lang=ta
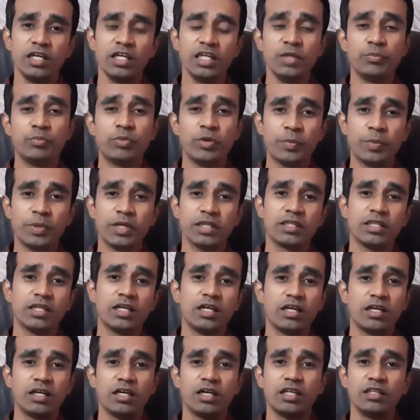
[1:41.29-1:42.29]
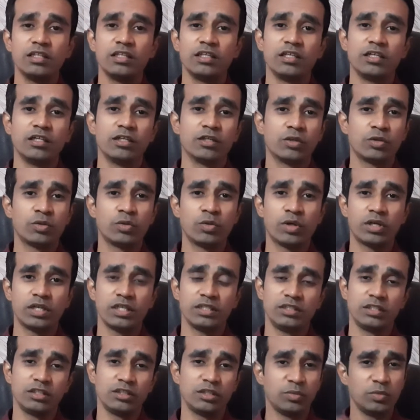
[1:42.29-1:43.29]
இப்போ பார்த்தா அந்த குரட்டை
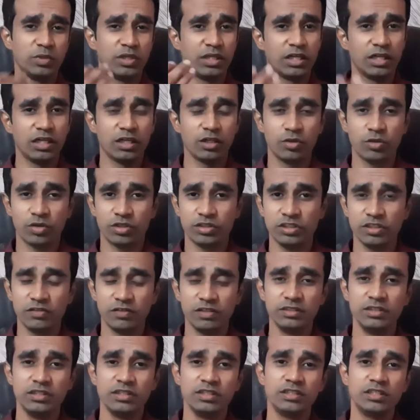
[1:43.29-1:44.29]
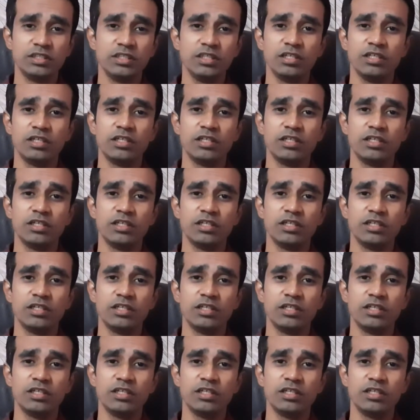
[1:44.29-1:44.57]
சத்தமும் நல்லா குறைஞ்சி வந்துடுச்சு